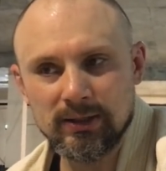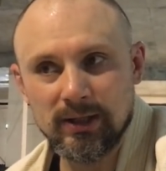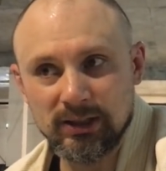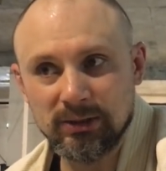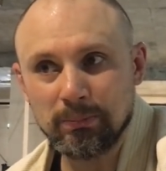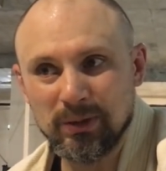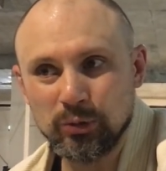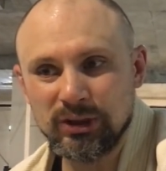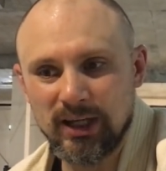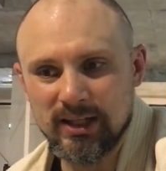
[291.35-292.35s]
даже
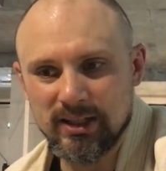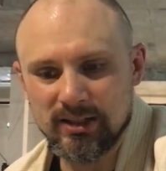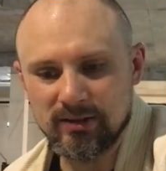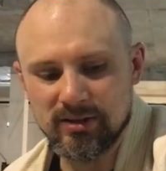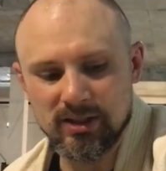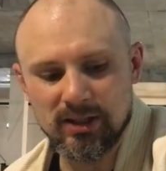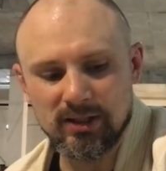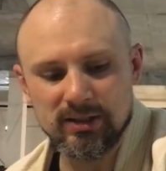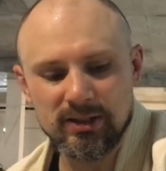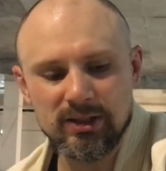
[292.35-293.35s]
получать эти
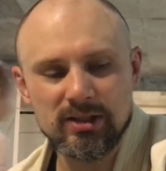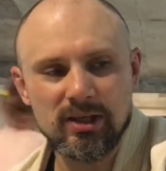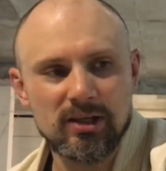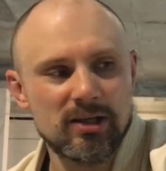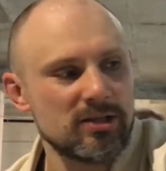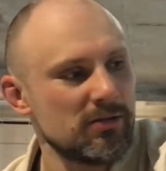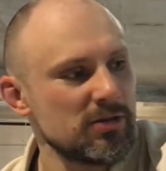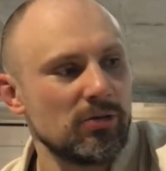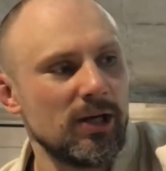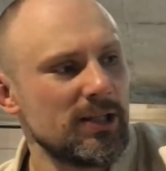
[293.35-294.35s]
все технические действия в
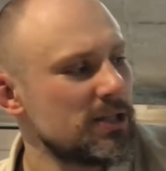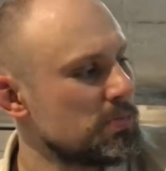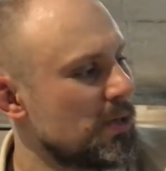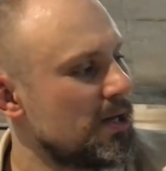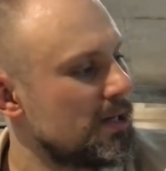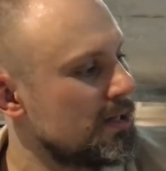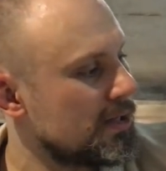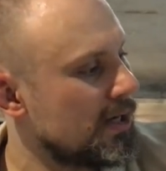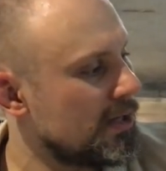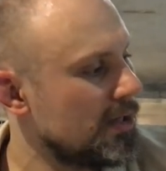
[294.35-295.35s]
свой адрес, правильно на
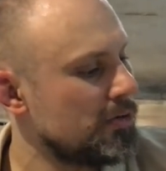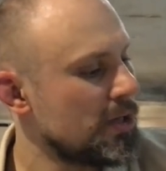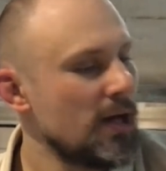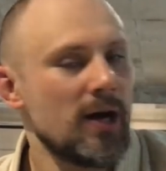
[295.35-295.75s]
них реагировать,